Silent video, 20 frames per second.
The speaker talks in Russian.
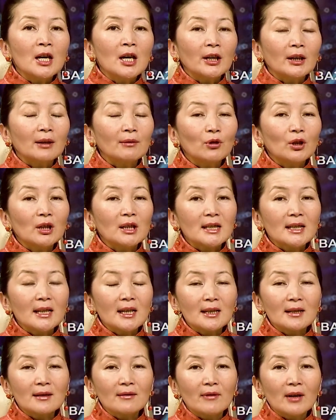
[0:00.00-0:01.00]
Его
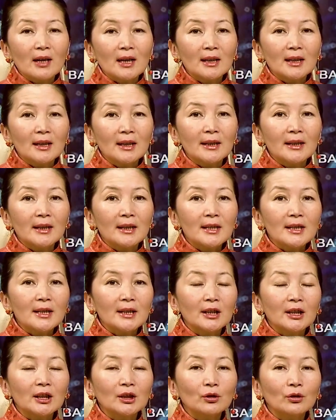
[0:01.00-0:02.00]
отца звали
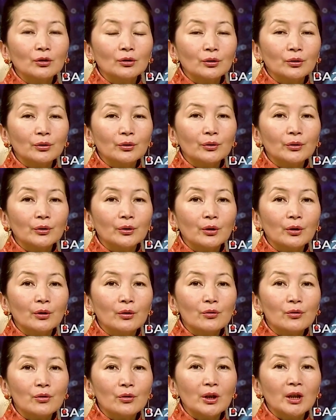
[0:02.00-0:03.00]
Серенот
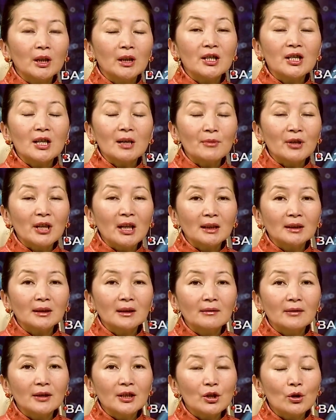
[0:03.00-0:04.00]
Кюжугет
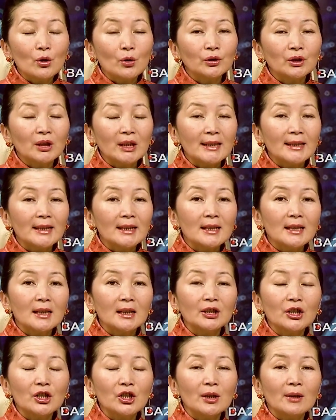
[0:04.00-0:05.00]
Чамьянович. Он родился в
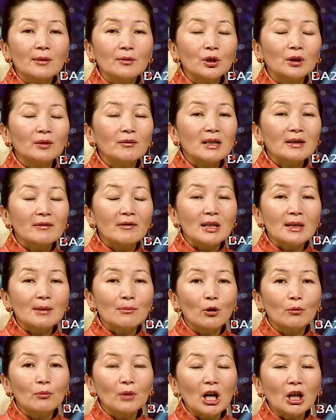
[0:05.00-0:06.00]

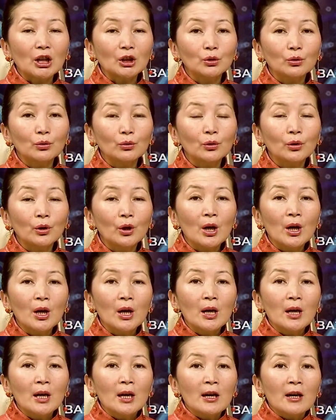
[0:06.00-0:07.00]
1928 году
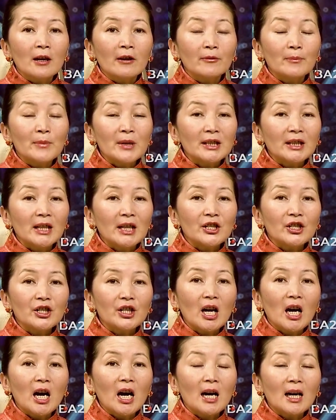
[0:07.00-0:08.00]
в
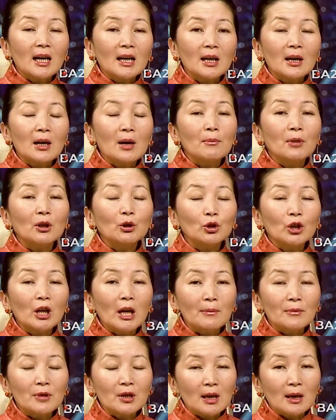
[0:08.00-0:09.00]
местечке Ак
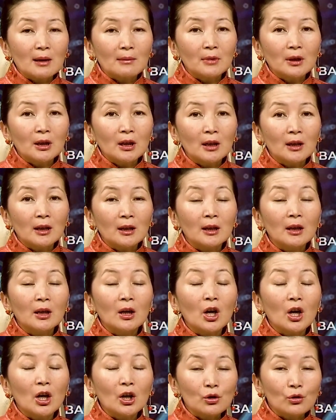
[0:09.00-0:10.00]
Барунхемческом
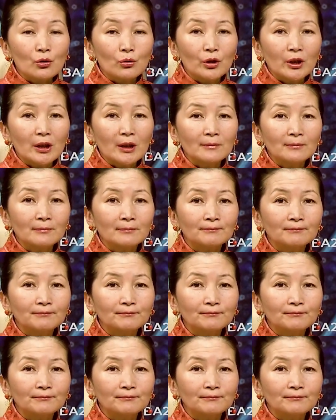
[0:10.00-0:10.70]
Кажуне.